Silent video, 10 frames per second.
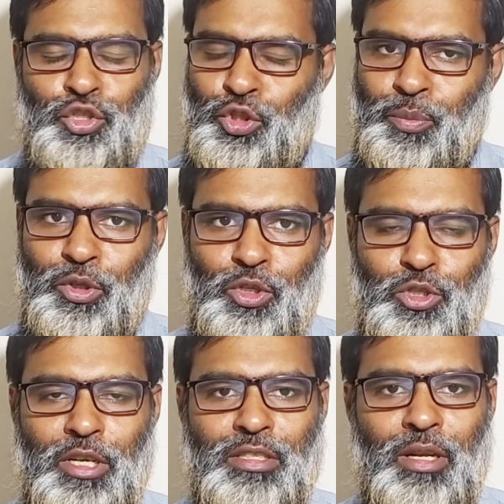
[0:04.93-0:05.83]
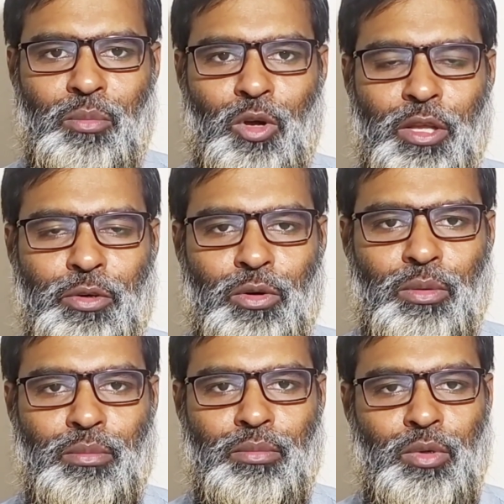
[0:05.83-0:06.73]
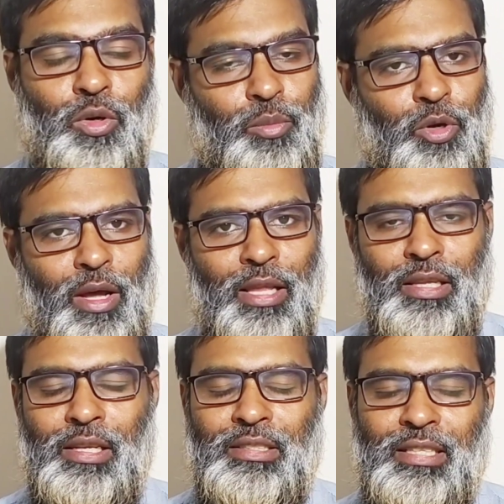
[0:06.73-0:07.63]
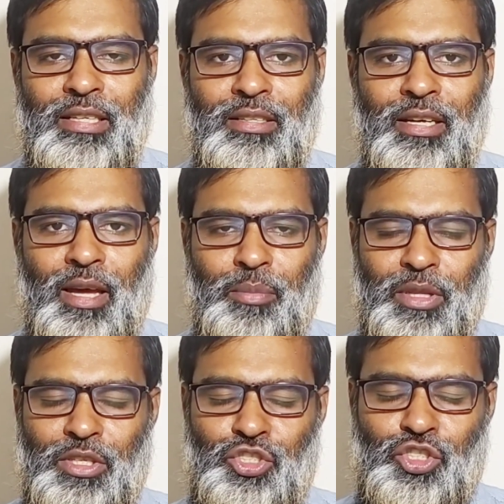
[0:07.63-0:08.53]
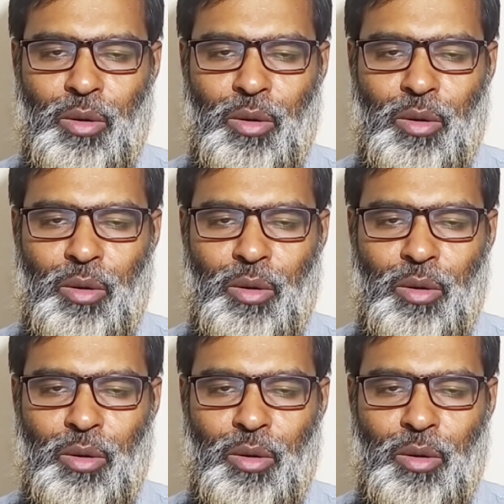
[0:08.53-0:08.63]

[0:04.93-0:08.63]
সুপ্রিয় দর্শক আসসালামু আলাইকুম হোমিও হেলথ হিলিং সেন্টার থেকে আপনাদের